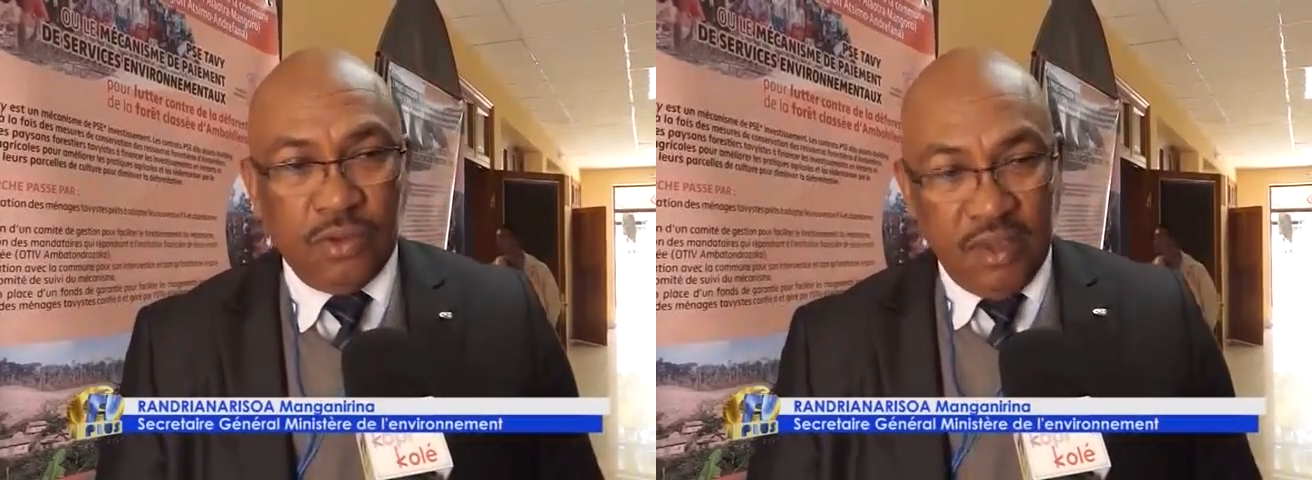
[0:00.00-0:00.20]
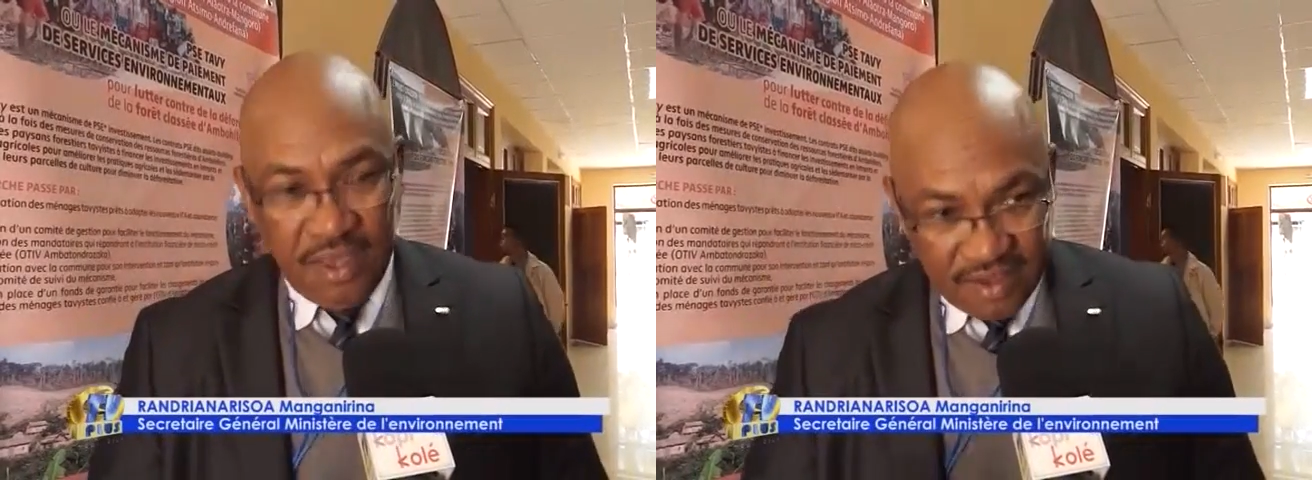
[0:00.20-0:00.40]

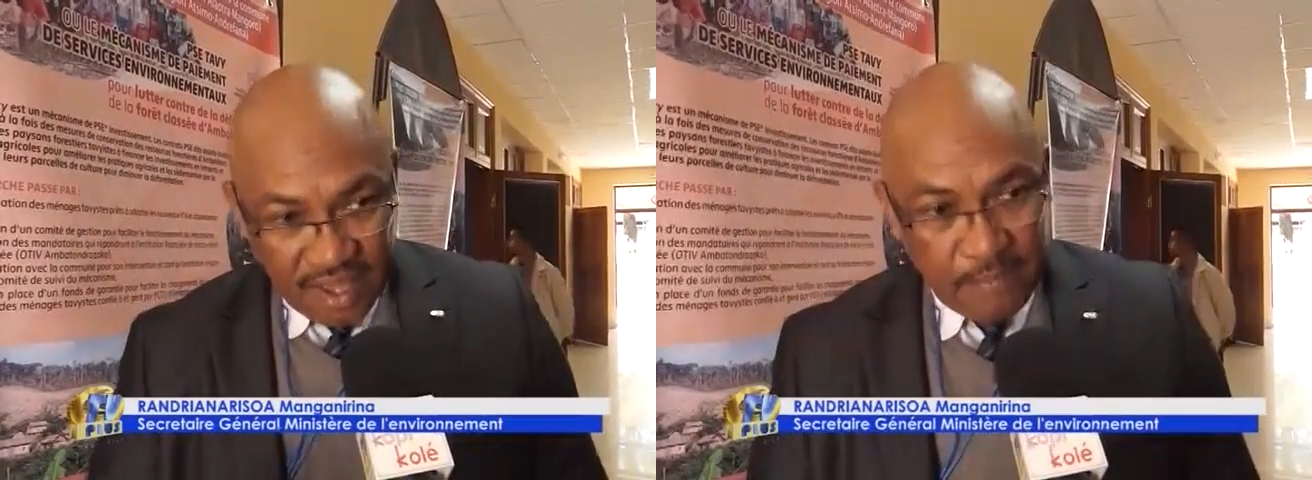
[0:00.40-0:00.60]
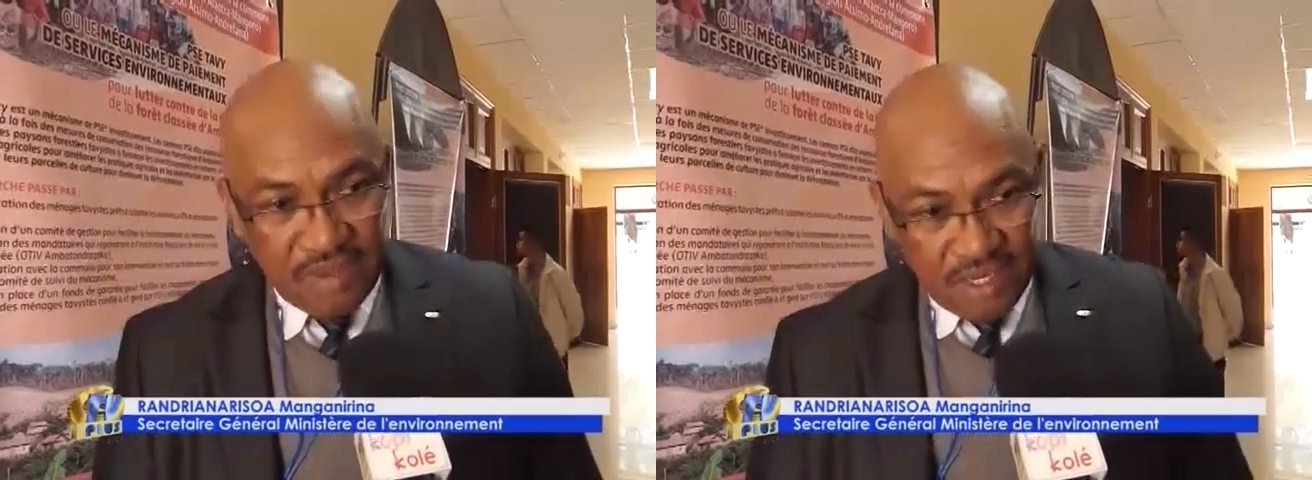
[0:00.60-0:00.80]
de
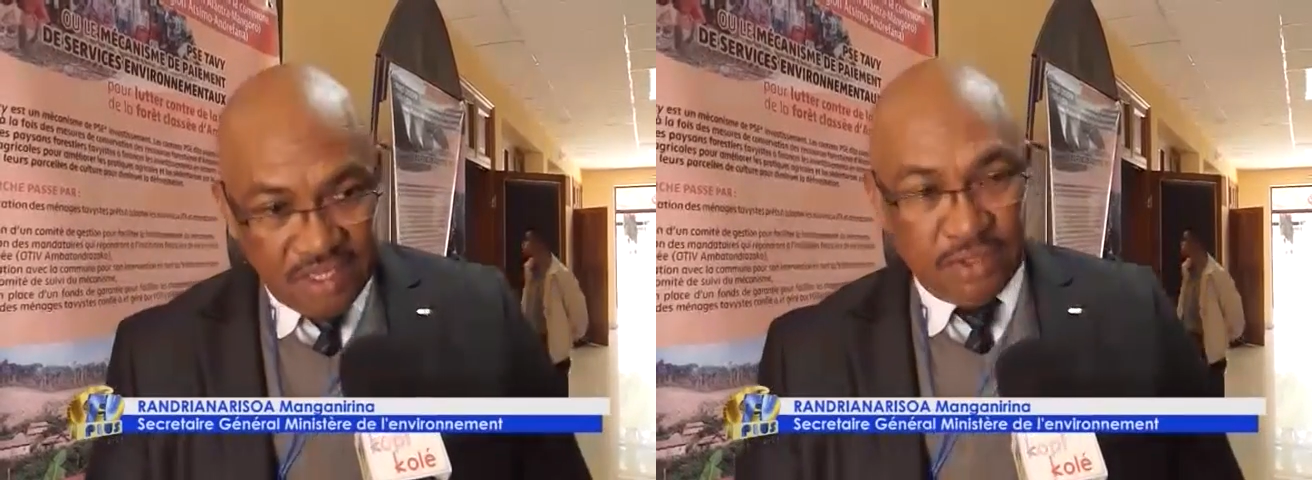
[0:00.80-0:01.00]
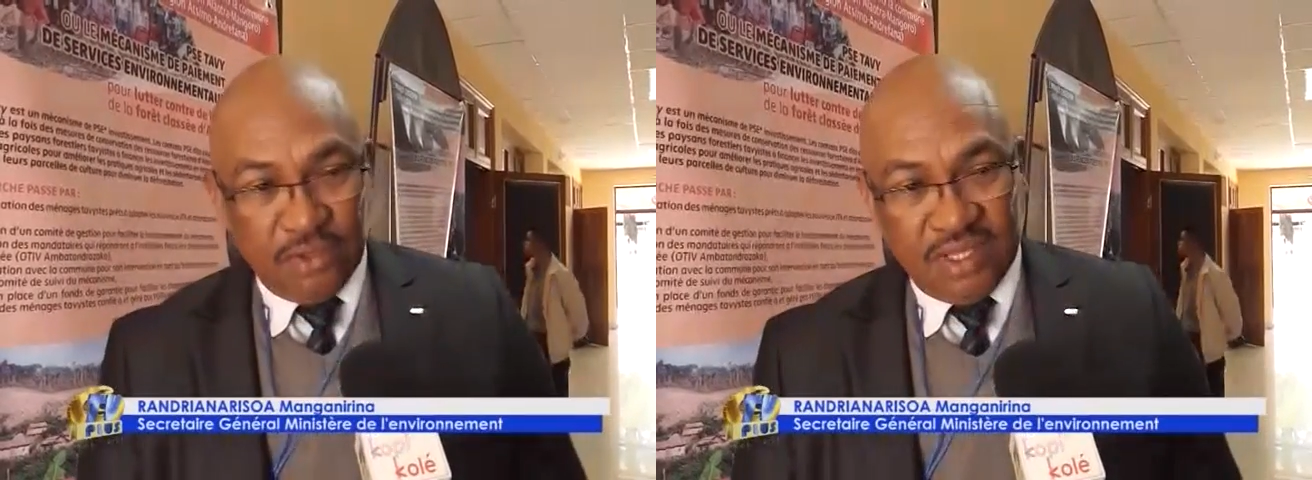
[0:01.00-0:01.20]

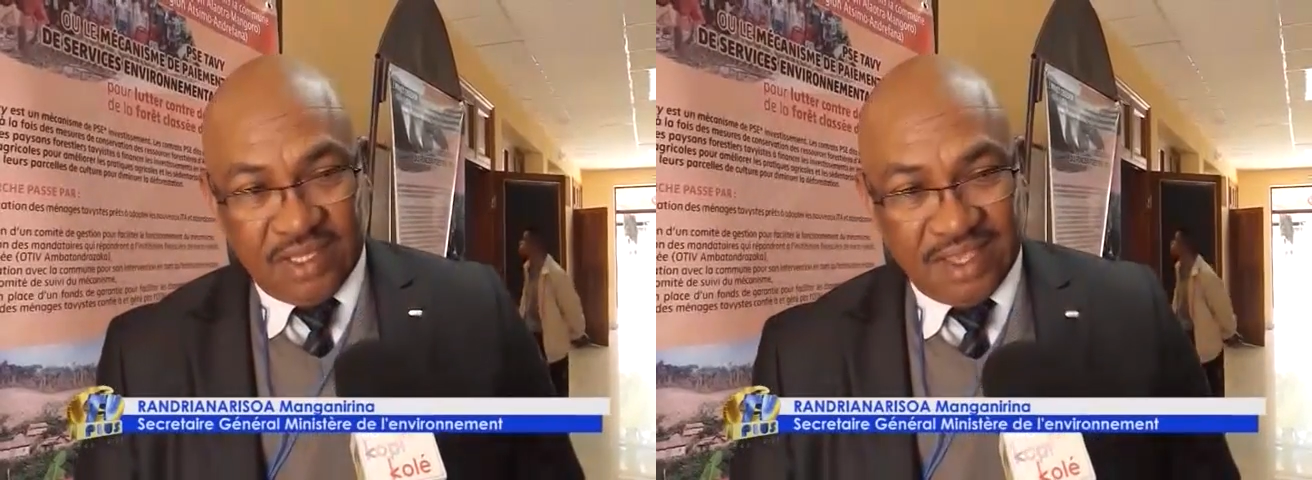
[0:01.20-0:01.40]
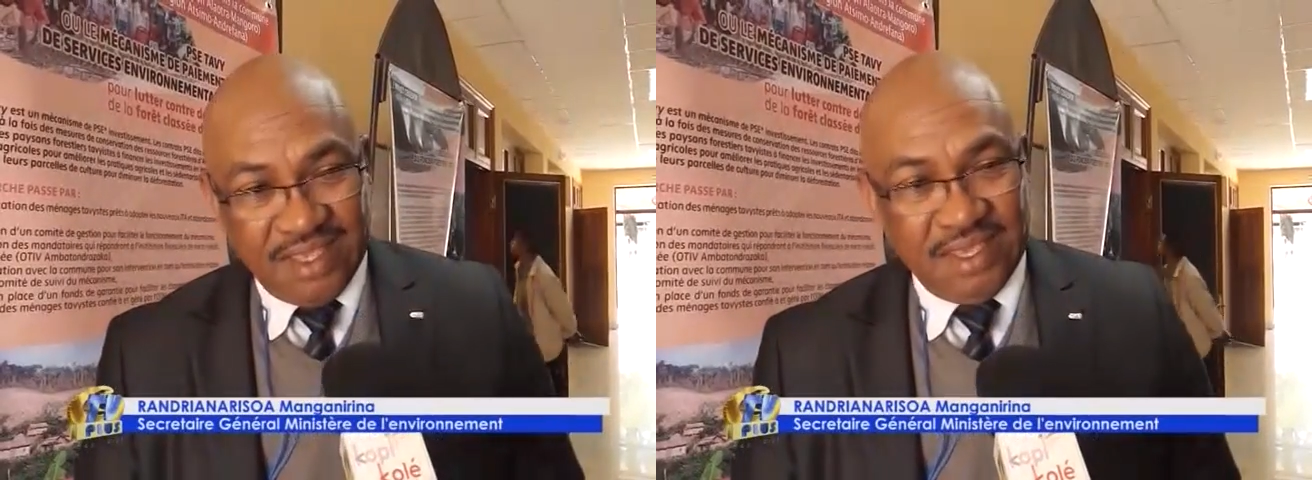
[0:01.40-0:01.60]
capitalisation
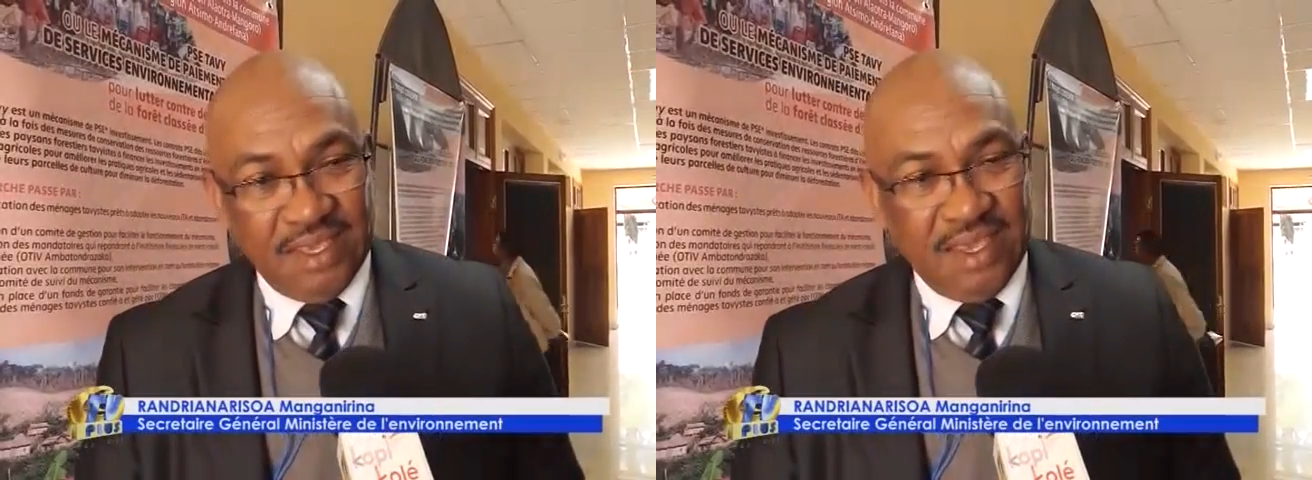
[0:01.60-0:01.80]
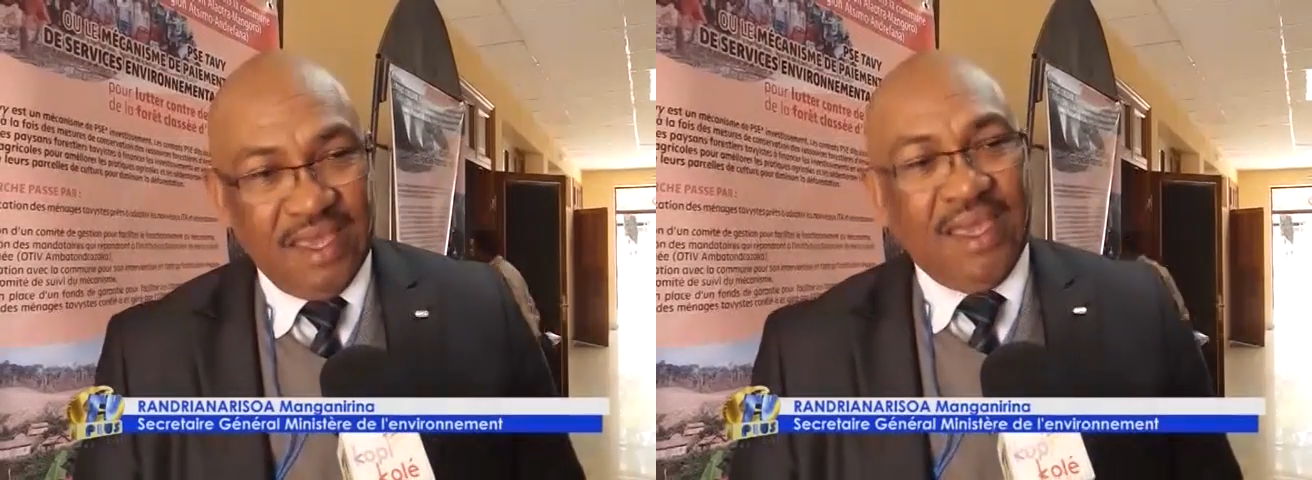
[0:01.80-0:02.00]
des acquis.